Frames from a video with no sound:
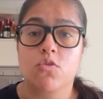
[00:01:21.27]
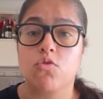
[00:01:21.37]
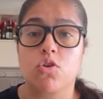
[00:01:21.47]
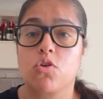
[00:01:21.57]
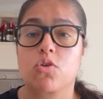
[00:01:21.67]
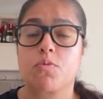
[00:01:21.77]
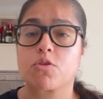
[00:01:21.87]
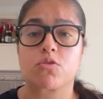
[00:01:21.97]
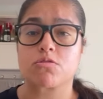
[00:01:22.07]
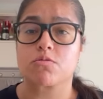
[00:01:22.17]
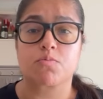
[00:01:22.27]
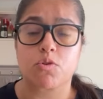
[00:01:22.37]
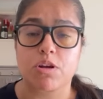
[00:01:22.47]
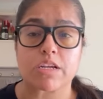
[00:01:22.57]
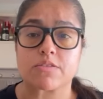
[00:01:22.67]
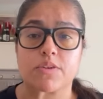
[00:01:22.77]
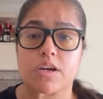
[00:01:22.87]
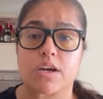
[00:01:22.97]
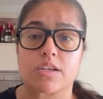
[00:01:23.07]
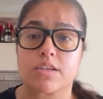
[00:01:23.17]
un logro por, por
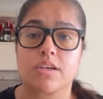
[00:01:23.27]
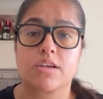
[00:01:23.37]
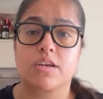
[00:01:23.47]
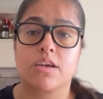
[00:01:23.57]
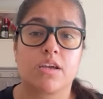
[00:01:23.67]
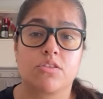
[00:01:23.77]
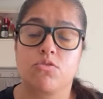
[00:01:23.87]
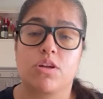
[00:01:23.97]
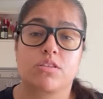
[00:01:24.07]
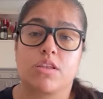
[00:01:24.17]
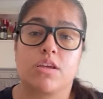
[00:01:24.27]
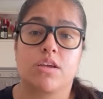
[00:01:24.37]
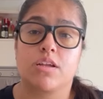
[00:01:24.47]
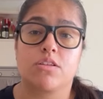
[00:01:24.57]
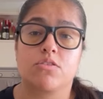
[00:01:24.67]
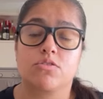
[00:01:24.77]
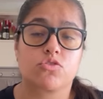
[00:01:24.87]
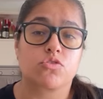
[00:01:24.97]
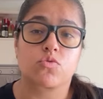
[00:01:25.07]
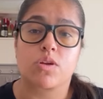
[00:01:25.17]
clasificar de, eh, durante los
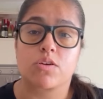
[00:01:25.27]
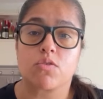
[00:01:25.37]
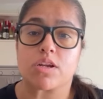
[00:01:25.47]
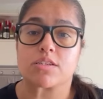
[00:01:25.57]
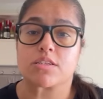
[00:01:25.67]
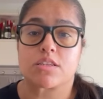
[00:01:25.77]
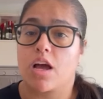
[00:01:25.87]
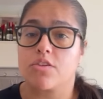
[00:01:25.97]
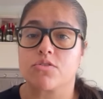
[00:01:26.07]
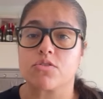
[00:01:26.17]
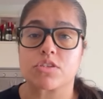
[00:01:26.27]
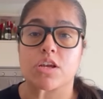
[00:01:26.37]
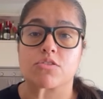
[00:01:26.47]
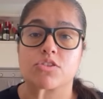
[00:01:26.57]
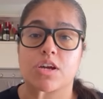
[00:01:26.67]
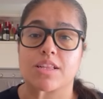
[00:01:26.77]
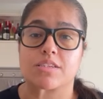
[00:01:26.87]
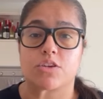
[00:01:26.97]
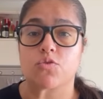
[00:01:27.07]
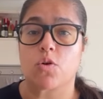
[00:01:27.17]
dos cuadrangulares de este año, ¿no? Es que el Once
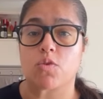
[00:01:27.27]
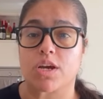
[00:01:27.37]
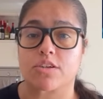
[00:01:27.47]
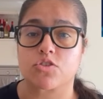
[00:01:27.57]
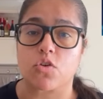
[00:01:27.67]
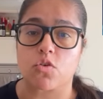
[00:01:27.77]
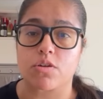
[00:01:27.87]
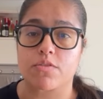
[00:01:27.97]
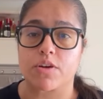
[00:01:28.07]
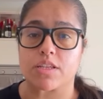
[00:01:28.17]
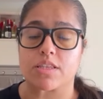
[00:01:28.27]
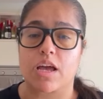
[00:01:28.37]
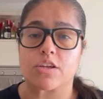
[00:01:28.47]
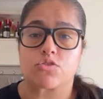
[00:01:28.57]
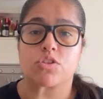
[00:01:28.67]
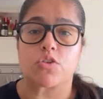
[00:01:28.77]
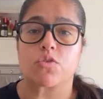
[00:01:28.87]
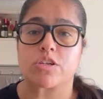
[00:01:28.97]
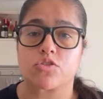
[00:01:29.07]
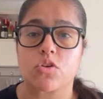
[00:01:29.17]
Caldas tiene una obligación con referente a eso y tiene
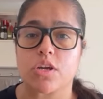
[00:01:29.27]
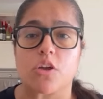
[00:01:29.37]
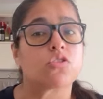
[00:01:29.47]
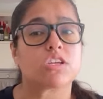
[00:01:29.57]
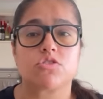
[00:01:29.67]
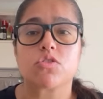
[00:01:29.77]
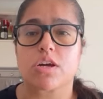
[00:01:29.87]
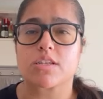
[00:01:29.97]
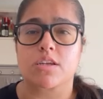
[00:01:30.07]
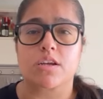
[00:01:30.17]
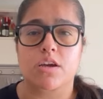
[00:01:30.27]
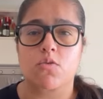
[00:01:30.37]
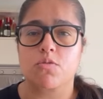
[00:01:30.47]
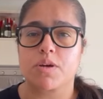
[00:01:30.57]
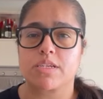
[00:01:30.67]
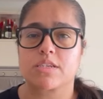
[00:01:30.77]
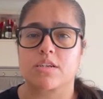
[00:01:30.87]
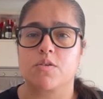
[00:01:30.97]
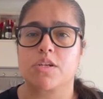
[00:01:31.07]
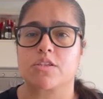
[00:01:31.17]
una historia, y una historia que tiene que volver a
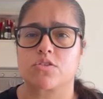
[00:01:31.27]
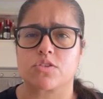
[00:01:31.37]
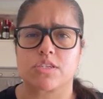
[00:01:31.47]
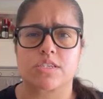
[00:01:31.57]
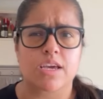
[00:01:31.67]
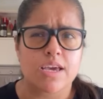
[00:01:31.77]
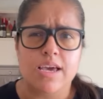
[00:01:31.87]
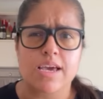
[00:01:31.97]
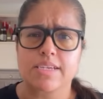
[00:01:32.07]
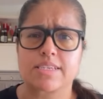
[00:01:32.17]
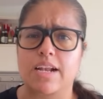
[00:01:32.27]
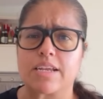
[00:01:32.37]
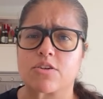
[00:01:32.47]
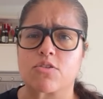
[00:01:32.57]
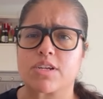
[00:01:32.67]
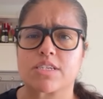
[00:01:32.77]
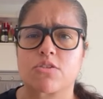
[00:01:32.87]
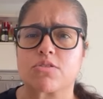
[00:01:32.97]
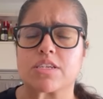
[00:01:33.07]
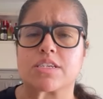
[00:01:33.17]
escribir, entonces salir con esa
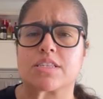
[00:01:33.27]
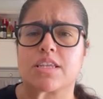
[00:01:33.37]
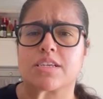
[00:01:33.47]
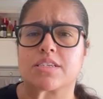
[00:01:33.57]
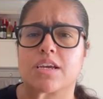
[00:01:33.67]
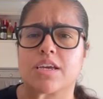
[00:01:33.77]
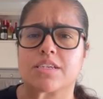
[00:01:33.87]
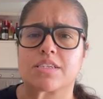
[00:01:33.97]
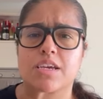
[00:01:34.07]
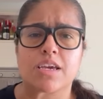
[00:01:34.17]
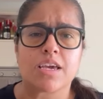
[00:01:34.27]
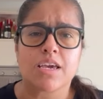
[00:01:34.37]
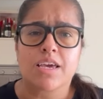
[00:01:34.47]
condescendencia y ese